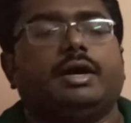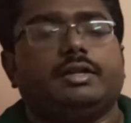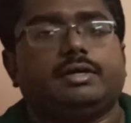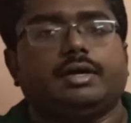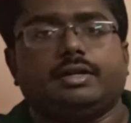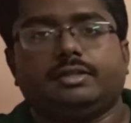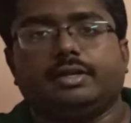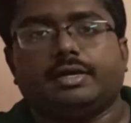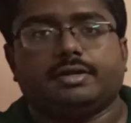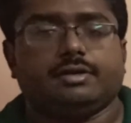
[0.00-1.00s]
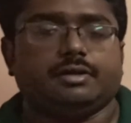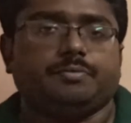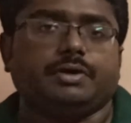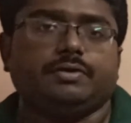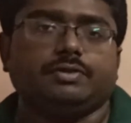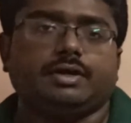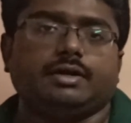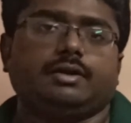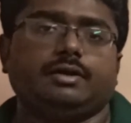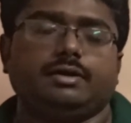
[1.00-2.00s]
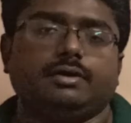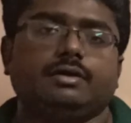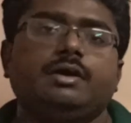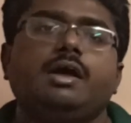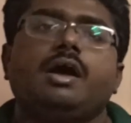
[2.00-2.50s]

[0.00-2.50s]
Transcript: அதுக்கு அடுத்து நேராக இருக்கிற பாயிண்ட் வந்து ஹண்ட்ரட் இருக்குது